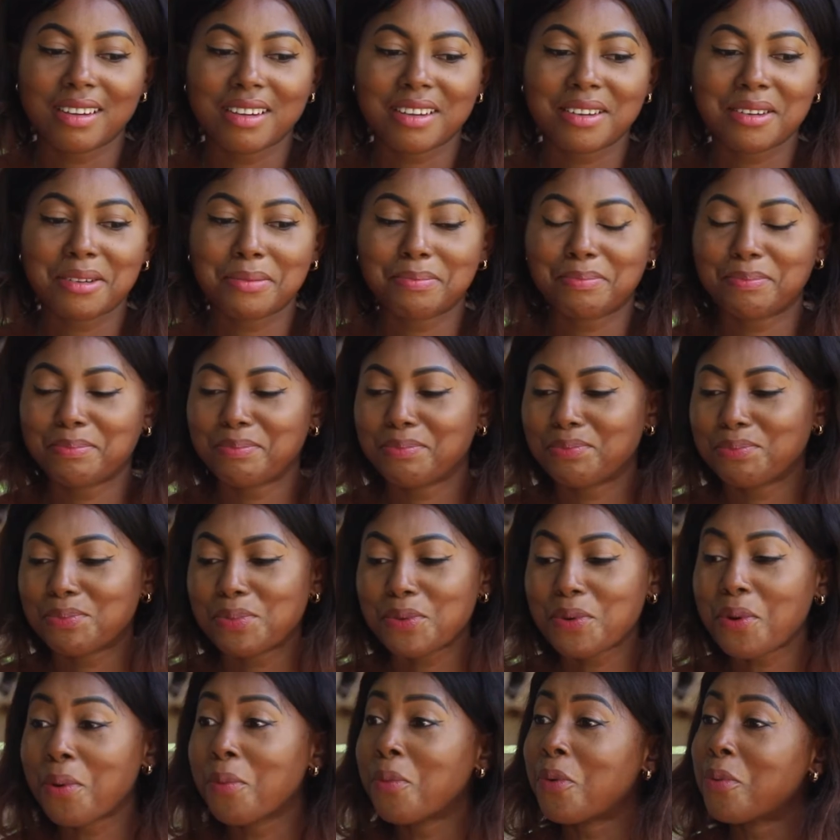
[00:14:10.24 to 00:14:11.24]
euh,
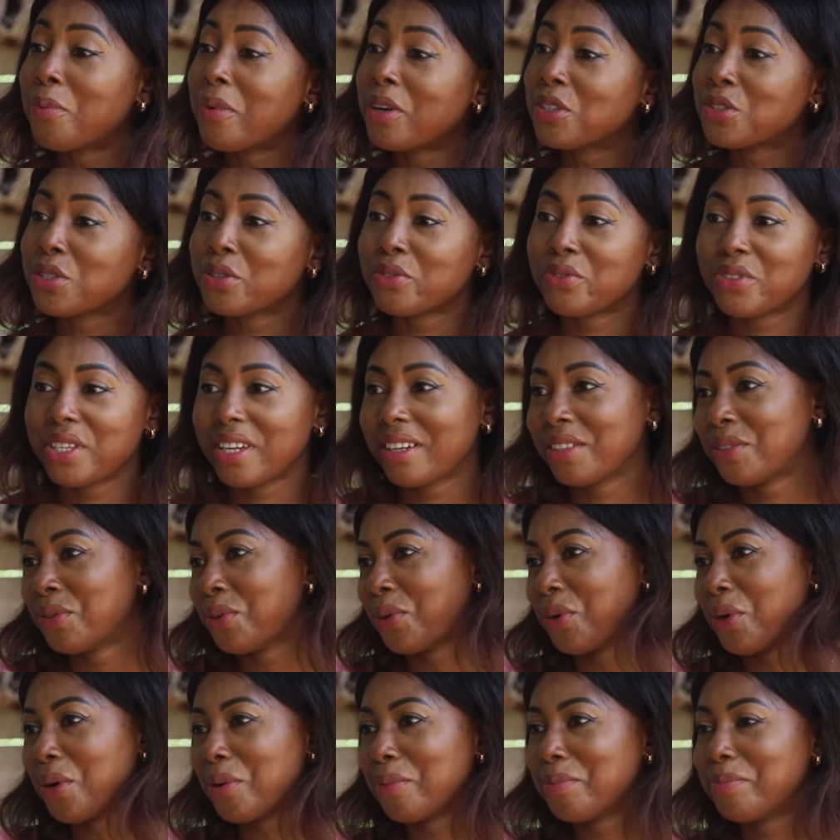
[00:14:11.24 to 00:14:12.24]
Pour le moment, je vis en
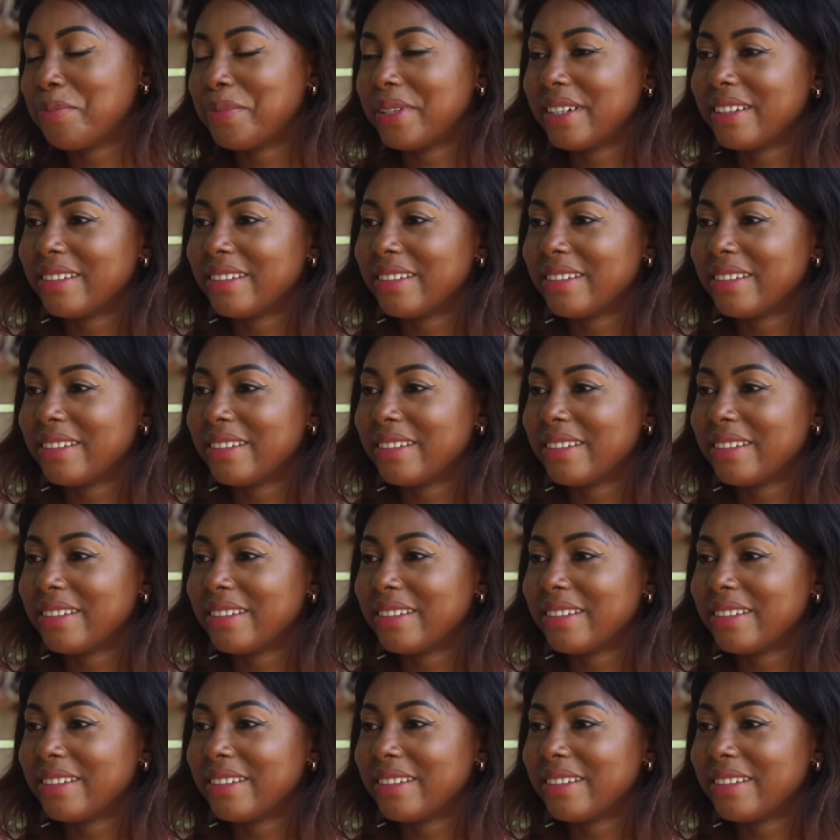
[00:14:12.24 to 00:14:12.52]
Europe.